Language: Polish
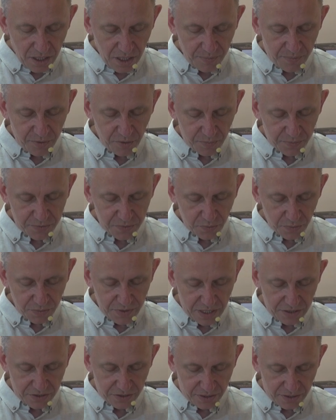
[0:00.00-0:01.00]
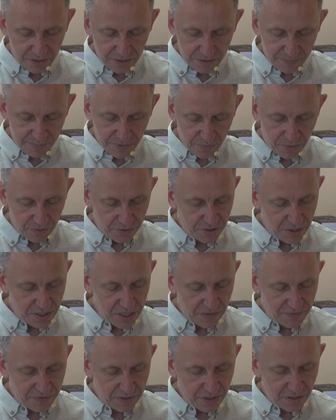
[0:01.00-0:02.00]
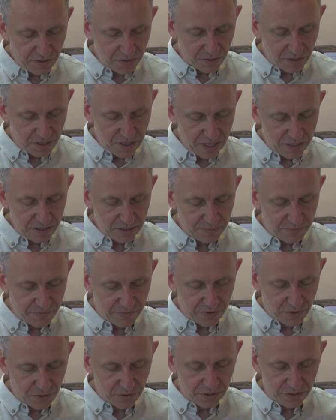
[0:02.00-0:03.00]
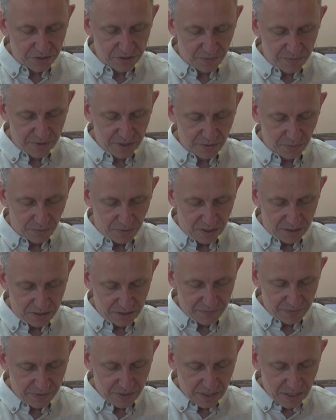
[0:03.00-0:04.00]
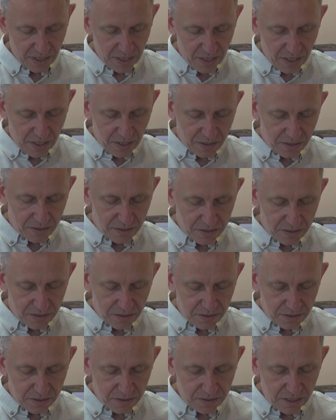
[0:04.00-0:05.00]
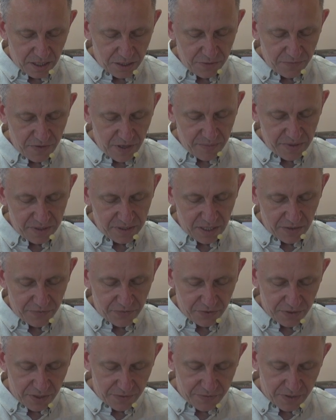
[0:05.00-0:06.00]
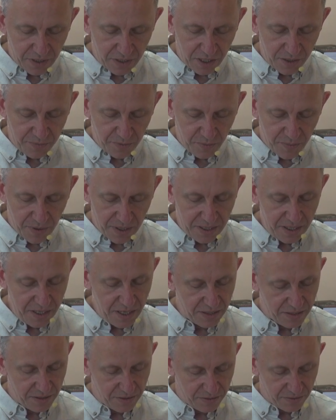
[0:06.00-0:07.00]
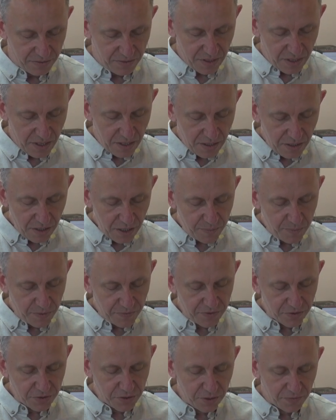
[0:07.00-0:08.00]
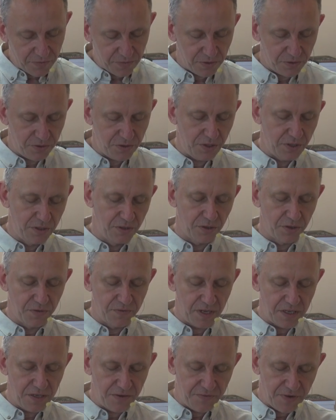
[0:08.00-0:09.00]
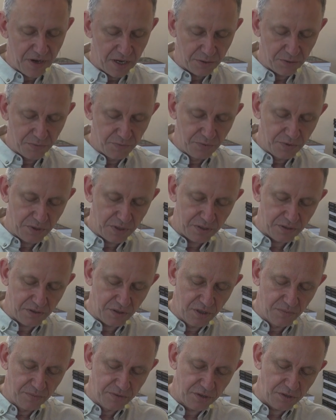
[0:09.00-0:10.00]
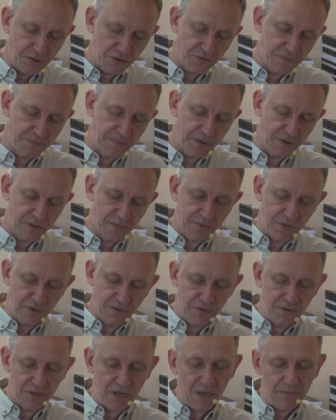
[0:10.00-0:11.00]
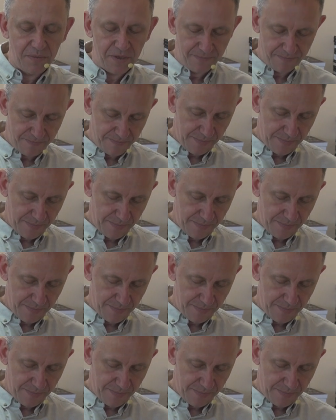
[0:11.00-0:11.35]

i prób skutecznych połączenia w jeden organizm wrogich sobie królestw. Zadziwia mnie zawsze w takich próbach jedno ich powierzchowność i ignorowanie faktów, które stoją przecież wprost przed oczami